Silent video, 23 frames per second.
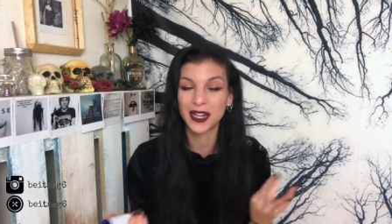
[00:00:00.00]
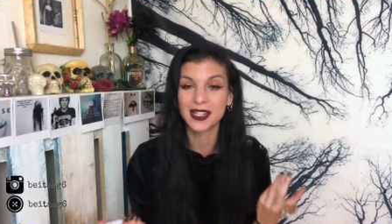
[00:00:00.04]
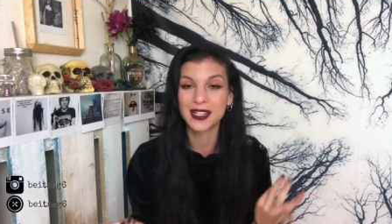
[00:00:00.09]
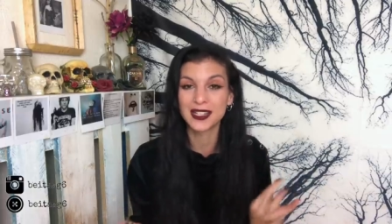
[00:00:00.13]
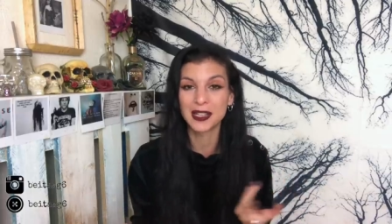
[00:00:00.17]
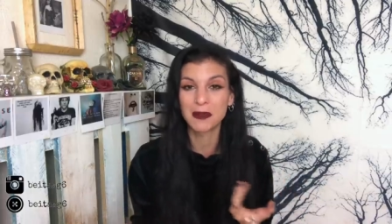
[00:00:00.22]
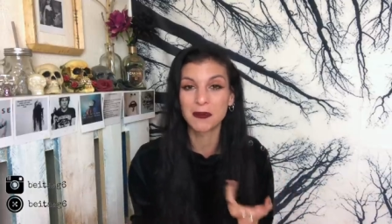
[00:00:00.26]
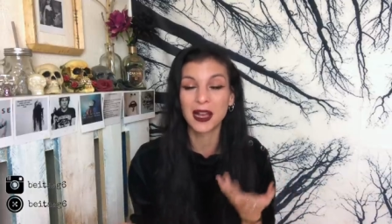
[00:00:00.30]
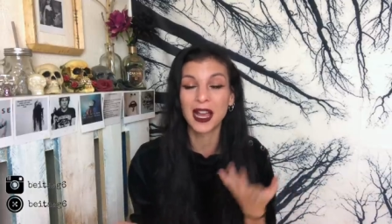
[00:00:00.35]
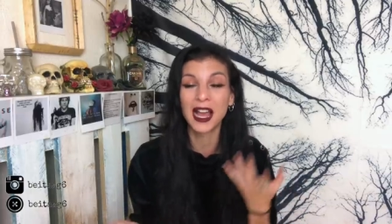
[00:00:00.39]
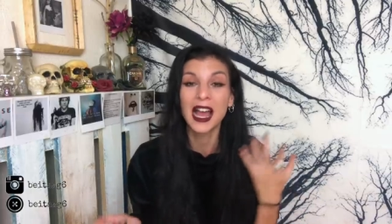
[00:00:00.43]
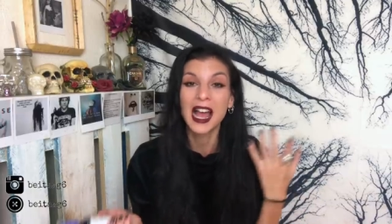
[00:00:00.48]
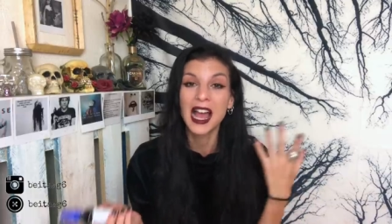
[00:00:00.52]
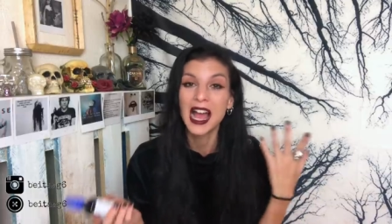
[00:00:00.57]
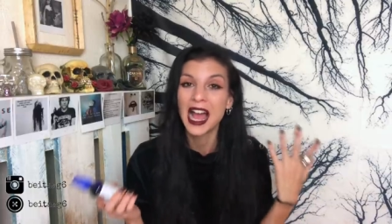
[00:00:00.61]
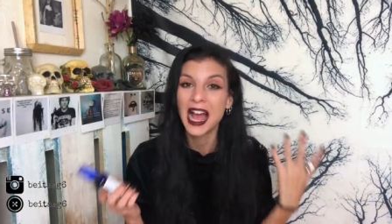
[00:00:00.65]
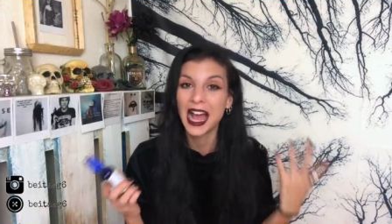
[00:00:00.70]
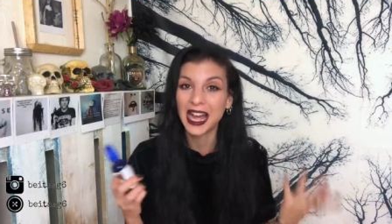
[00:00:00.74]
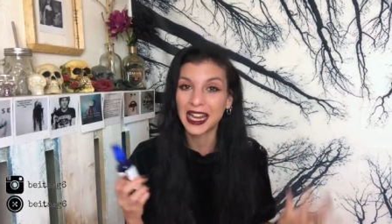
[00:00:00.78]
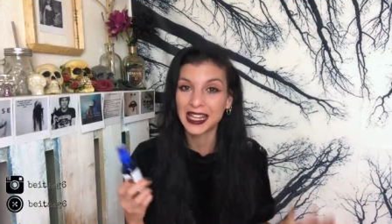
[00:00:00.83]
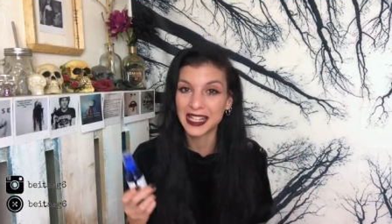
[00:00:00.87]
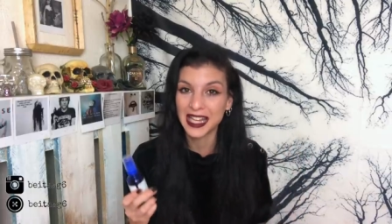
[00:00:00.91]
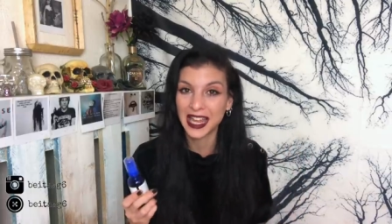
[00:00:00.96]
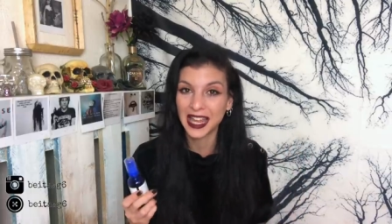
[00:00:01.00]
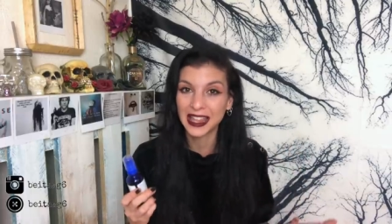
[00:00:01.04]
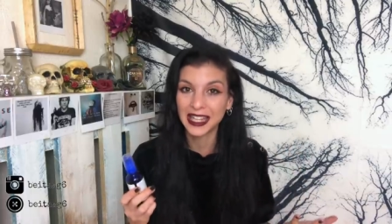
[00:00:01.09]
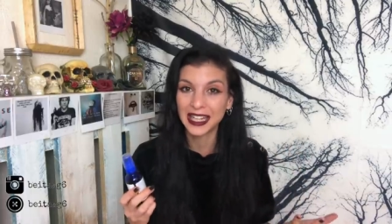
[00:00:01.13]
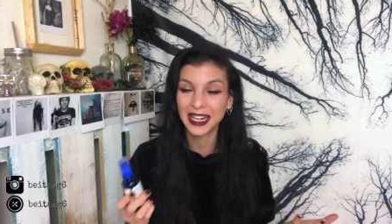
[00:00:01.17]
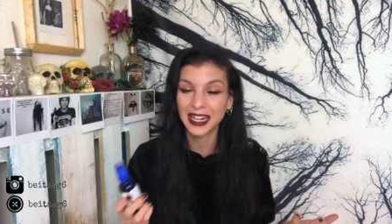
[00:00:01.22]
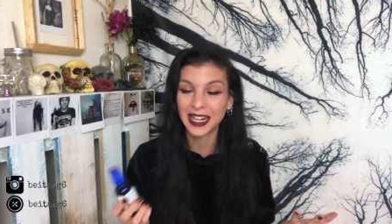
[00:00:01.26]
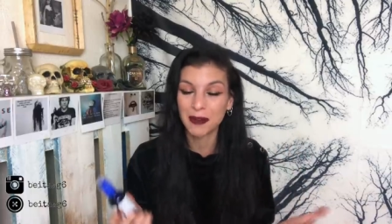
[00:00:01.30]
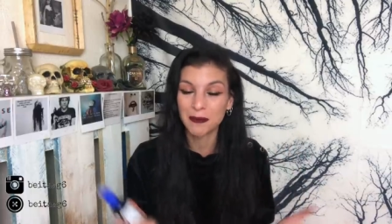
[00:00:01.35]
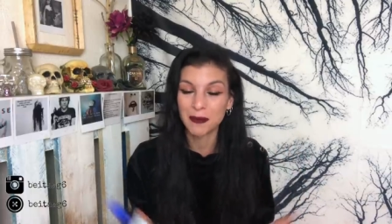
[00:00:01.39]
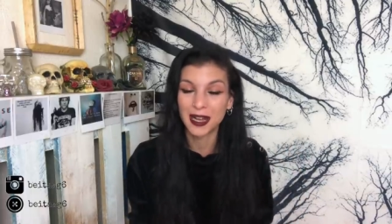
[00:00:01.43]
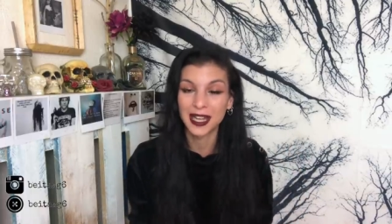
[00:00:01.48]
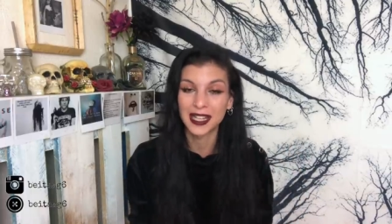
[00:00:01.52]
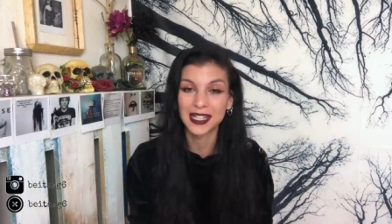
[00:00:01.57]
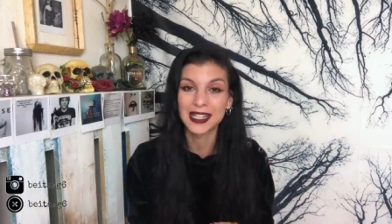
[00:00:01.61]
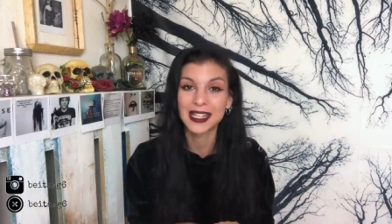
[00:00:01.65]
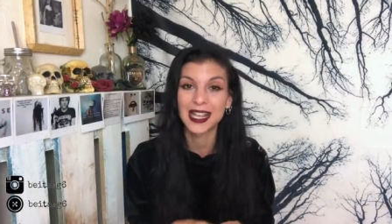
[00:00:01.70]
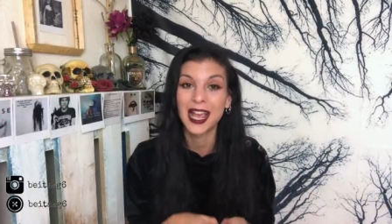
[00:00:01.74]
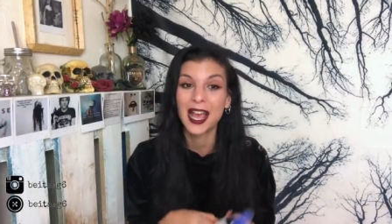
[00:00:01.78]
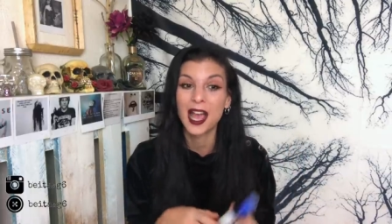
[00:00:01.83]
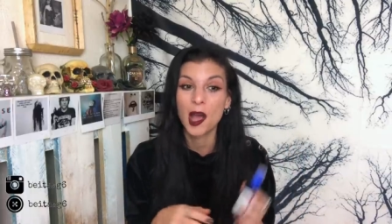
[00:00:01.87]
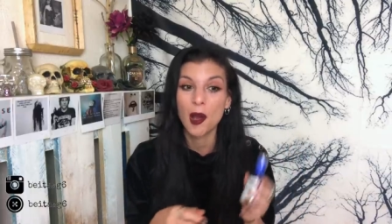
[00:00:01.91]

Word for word: encima añadirle más.